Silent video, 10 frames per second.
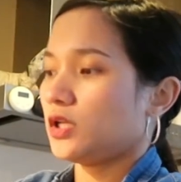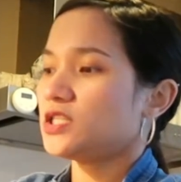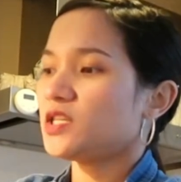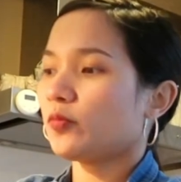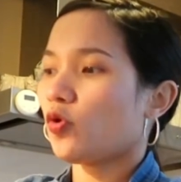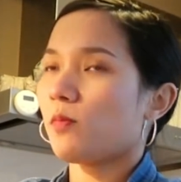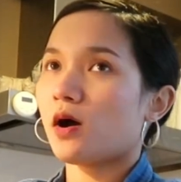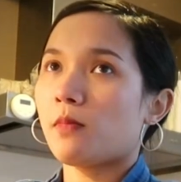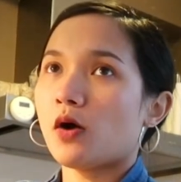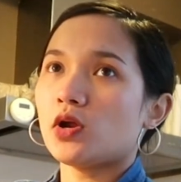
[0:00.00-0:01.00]
Misip ko
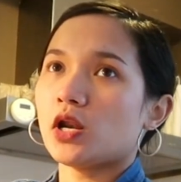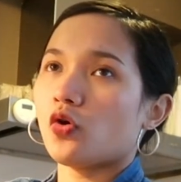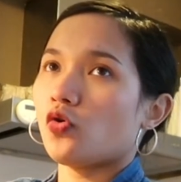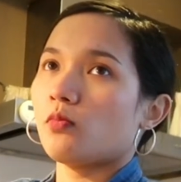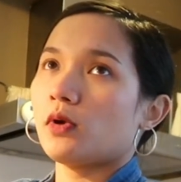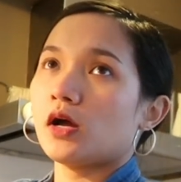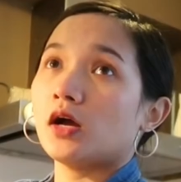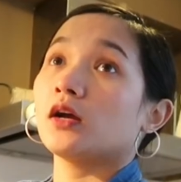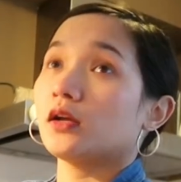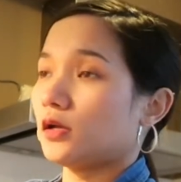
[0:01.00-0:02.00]
ba, bawal akong
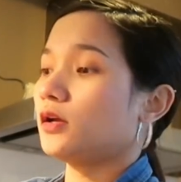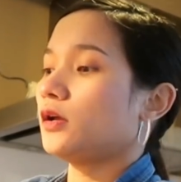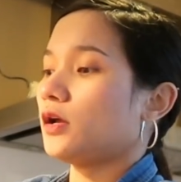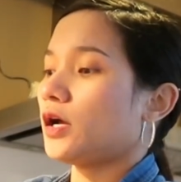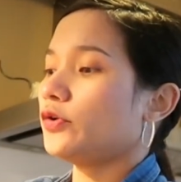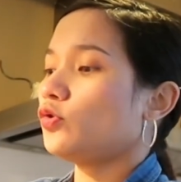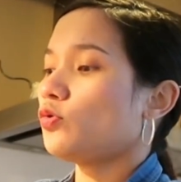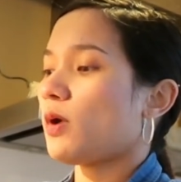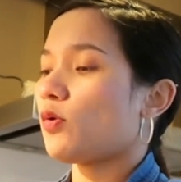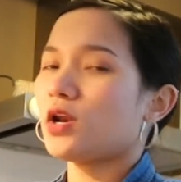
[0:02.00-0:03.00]
mag,
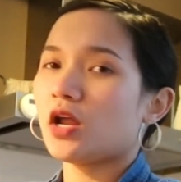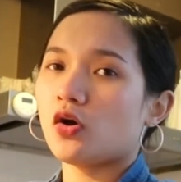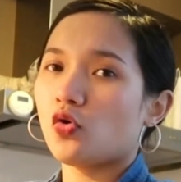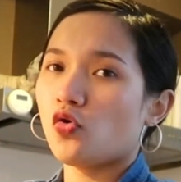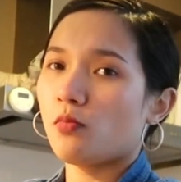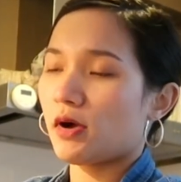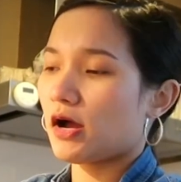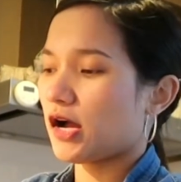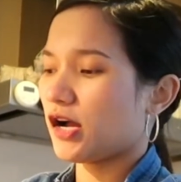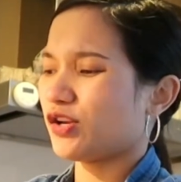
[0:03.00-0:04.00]
ano, bawal akong
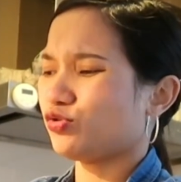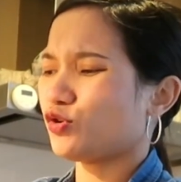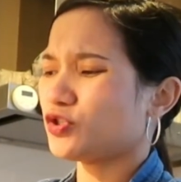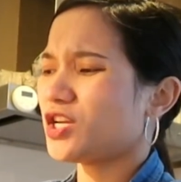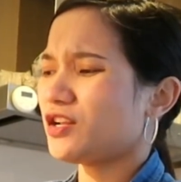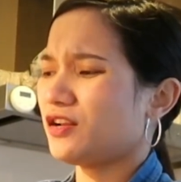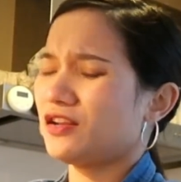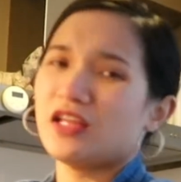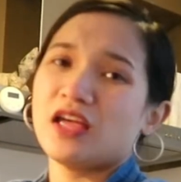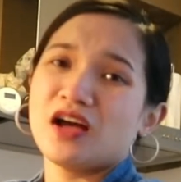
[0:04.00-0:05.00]
mag, ano tawag dyan?
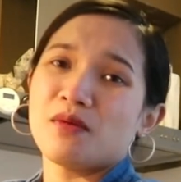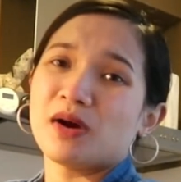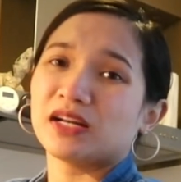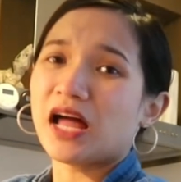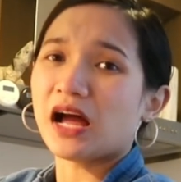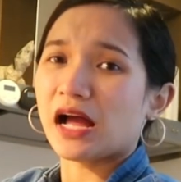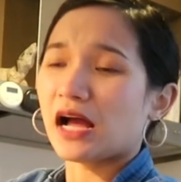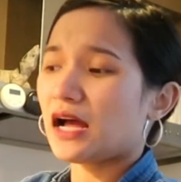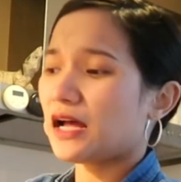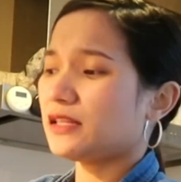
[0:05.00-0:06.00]

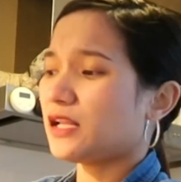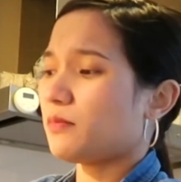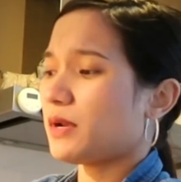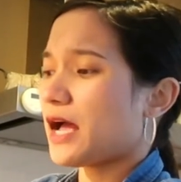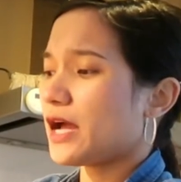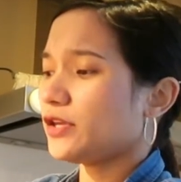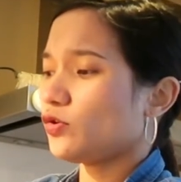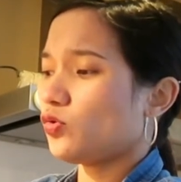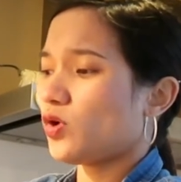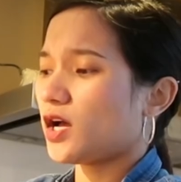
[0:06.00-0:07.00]
Maglakad ng
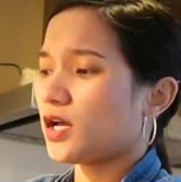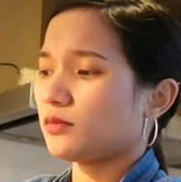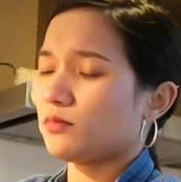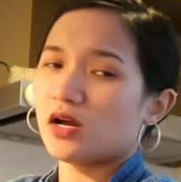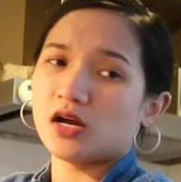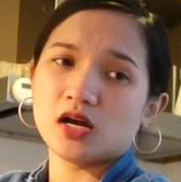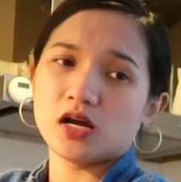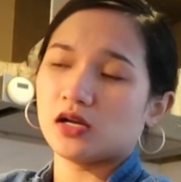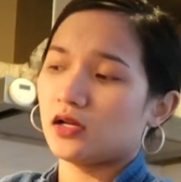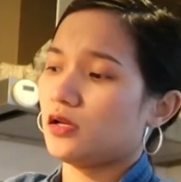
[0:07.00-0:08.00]
malayo at
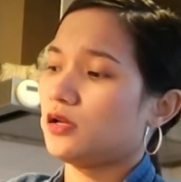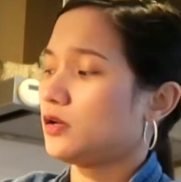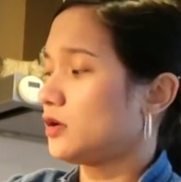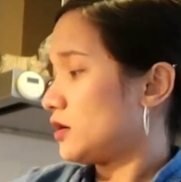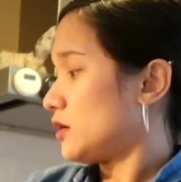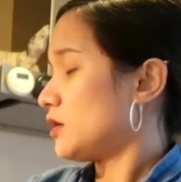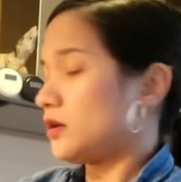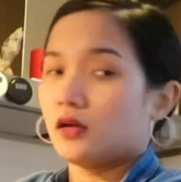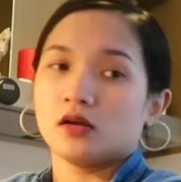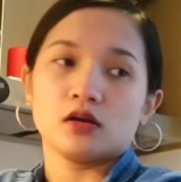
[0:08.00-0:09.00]
mag,
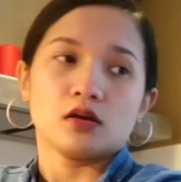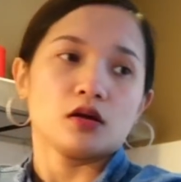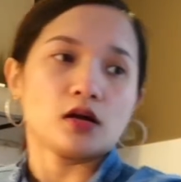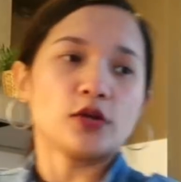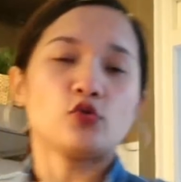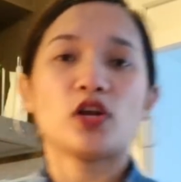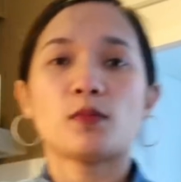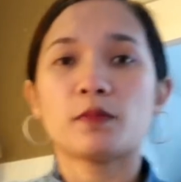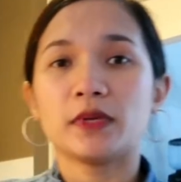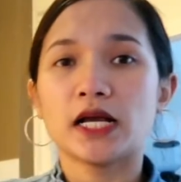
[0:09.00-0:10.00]
ano
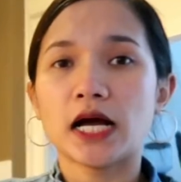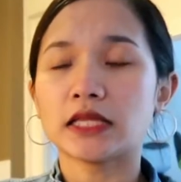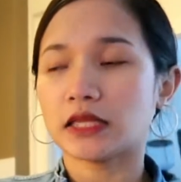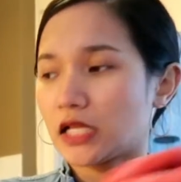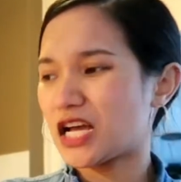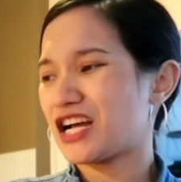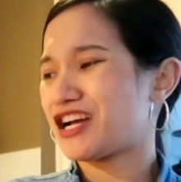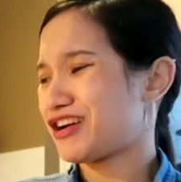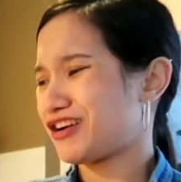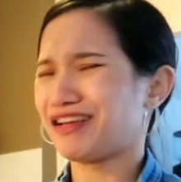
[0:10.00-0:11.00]
nang mabigat
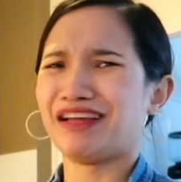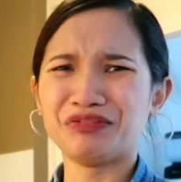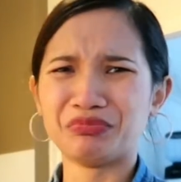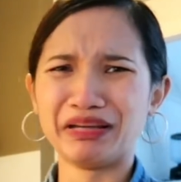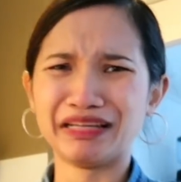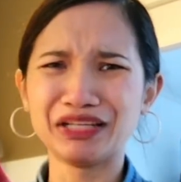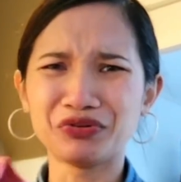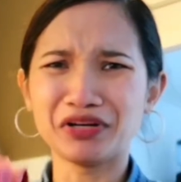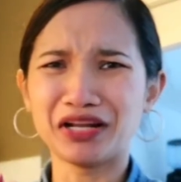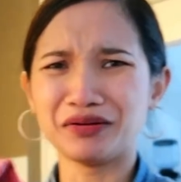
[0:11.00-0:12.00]
ng ano ba hindi
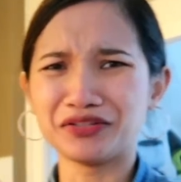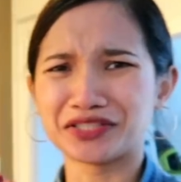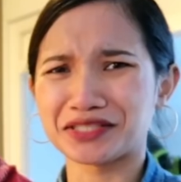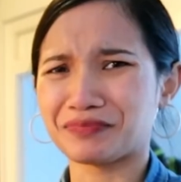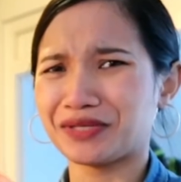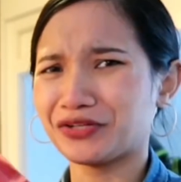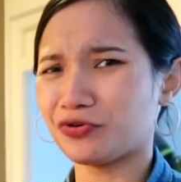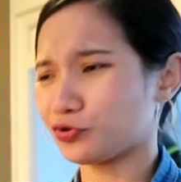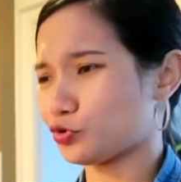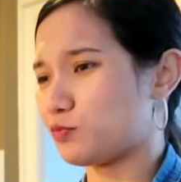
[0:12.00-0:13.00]
ko na sasabihin
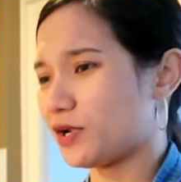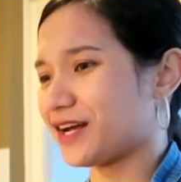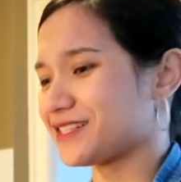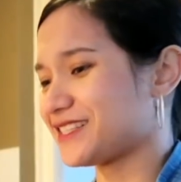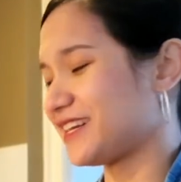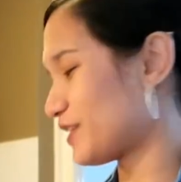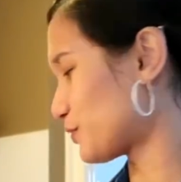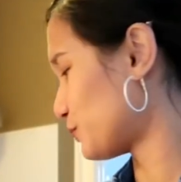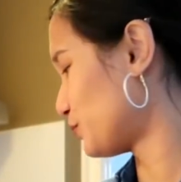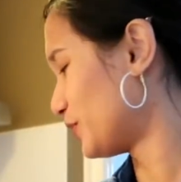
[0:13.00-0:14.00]
ko gutom na kasi
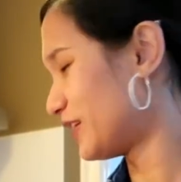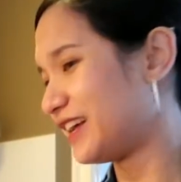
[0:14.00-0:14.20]
ako